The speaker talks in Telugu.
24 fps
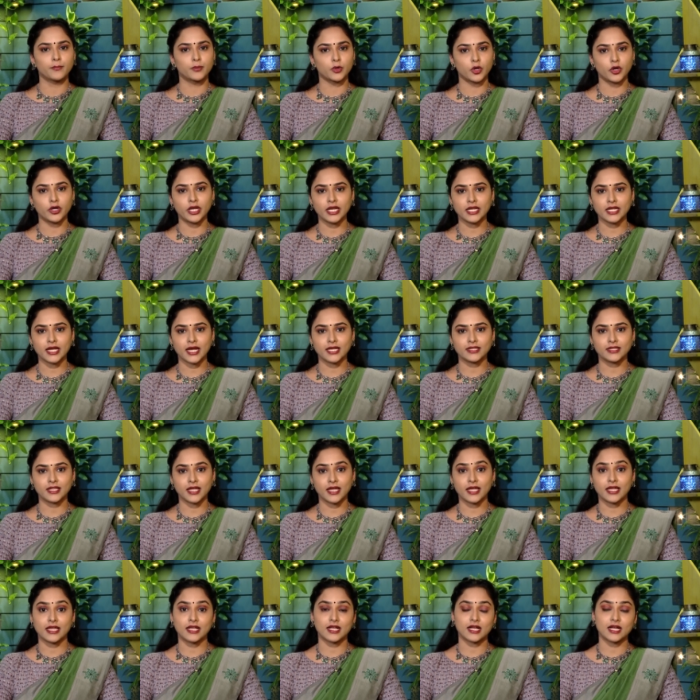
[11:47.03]
ప్రోటీన్కి
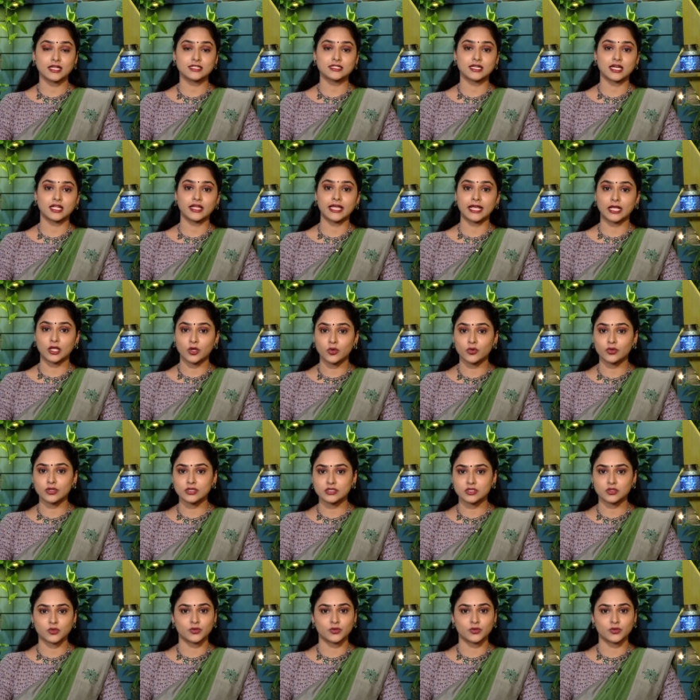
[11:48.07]
అయితే ఇంకా చాలా ఎక్కువ